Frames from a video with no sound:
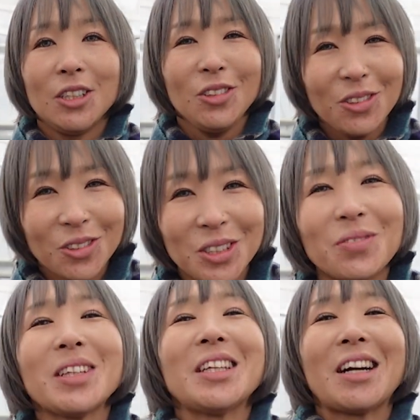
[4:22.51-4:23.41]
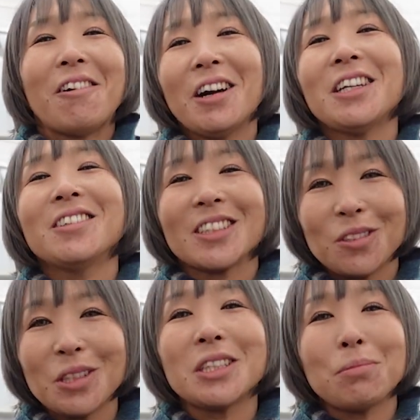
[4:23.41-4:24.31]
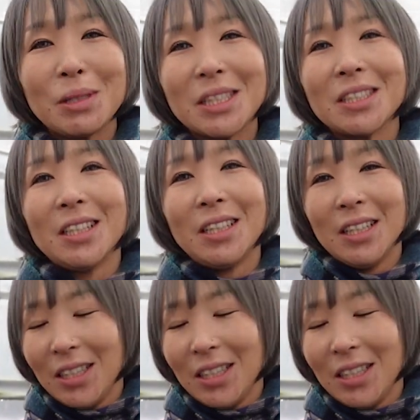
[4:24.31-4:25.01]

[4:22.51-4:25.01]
キュッと締まって可愛くは育ちます、